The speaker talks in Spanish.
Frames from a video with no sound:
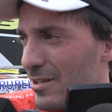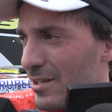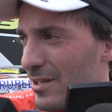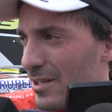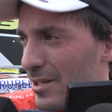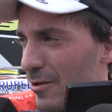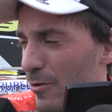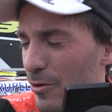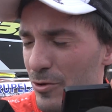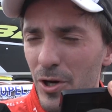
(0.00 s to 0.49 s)

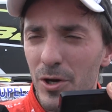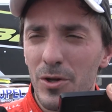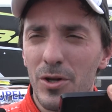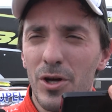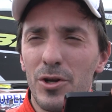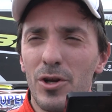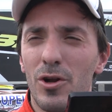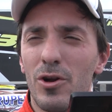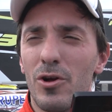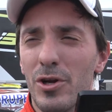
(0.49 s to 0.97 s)
Eh, cuando hay un
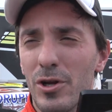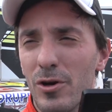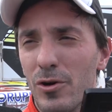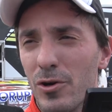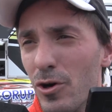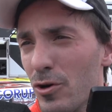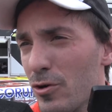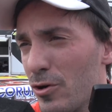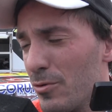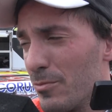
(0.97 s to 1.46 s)
error lo
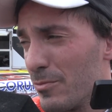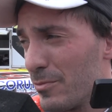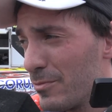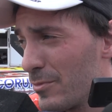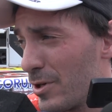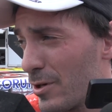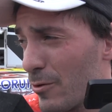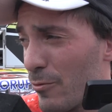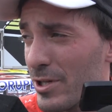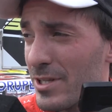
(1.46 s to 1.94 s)
reconozco,
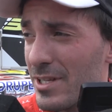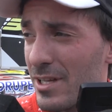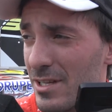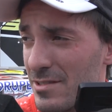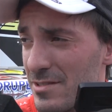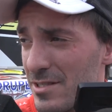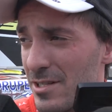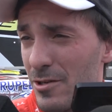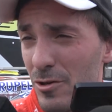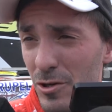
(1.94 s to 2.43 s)
me cuesta
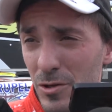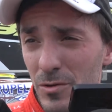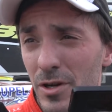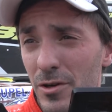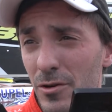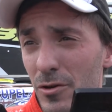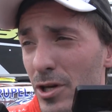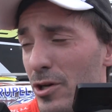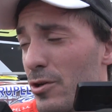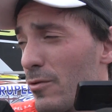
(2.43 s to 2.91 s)
decir que hay un
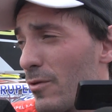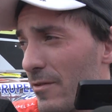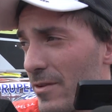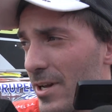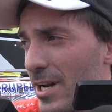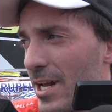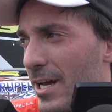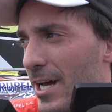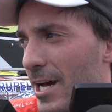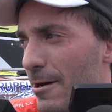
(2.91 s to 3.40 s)
error, quiero ver
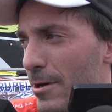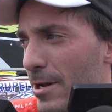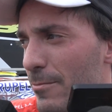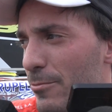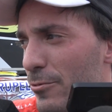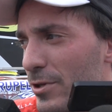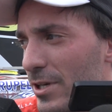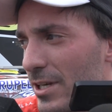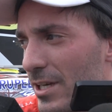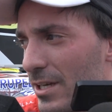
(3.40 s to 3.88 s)
bien las cámaras
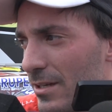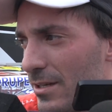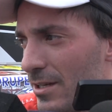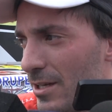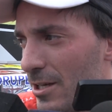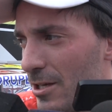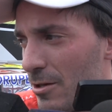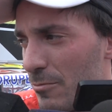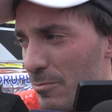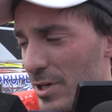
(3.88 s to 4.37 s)
porque
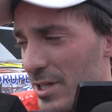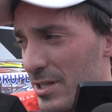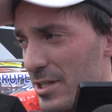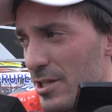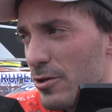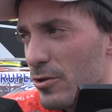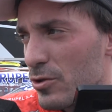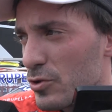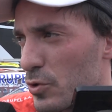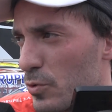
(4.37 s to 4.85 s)
me
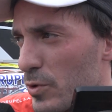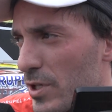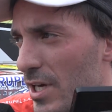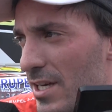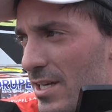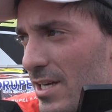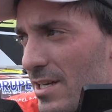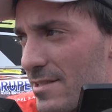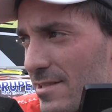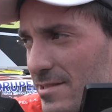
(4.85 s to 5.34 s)
tiro con
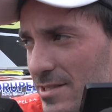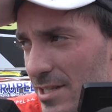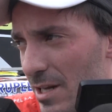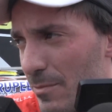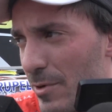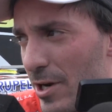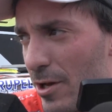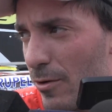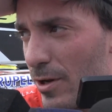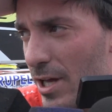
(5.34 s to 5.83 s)
seguridad y él se
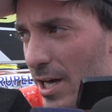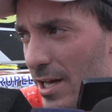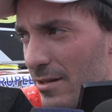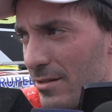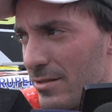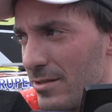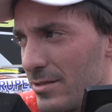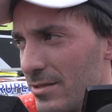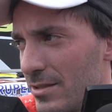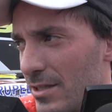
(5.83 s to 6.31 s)
cierra para hablar,
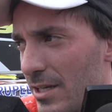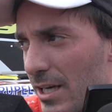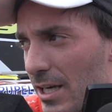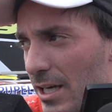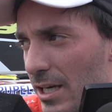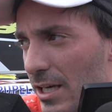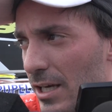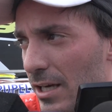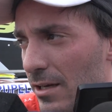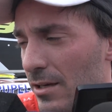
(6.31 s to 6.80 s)

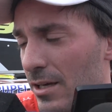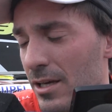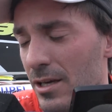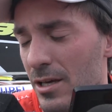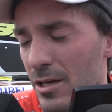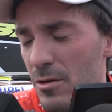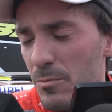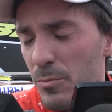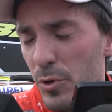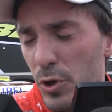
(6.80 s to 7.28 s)
eh,
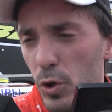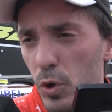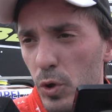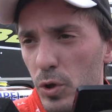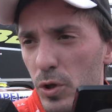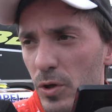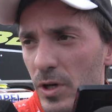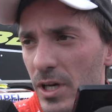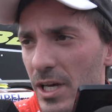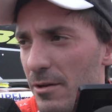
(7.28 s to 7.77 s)

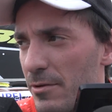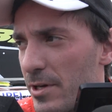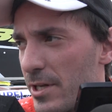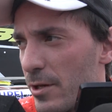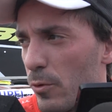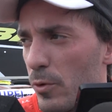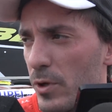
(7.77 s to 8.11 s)
producto de que él viene